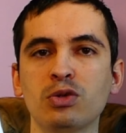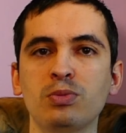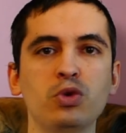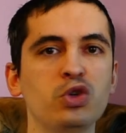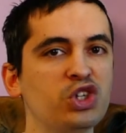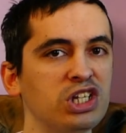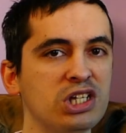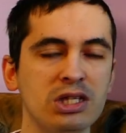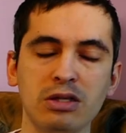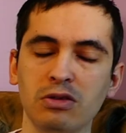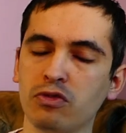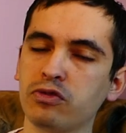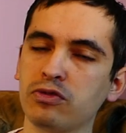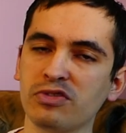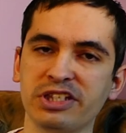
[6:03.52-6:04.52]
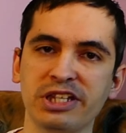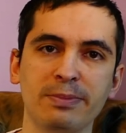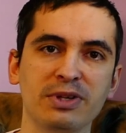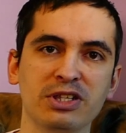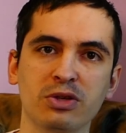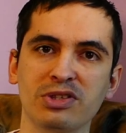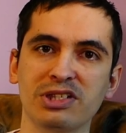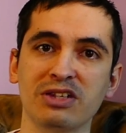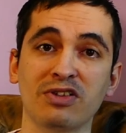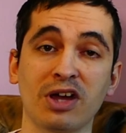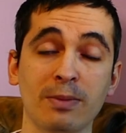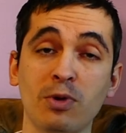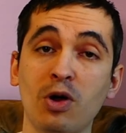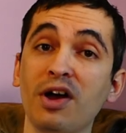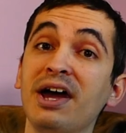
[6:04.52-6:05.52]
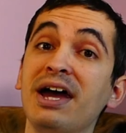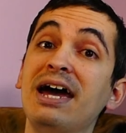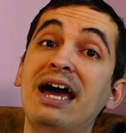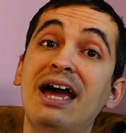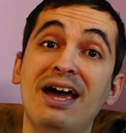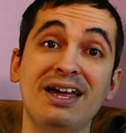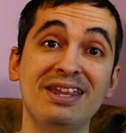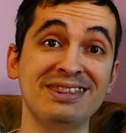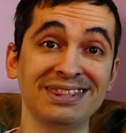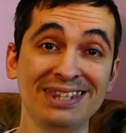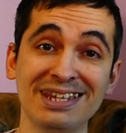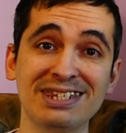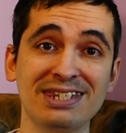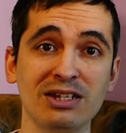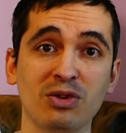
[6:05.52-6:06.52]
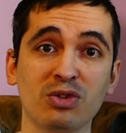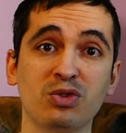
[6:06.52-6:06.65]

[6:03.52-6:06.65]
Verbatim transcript: Boshi, foncez, parce que c'est vraiment un excellent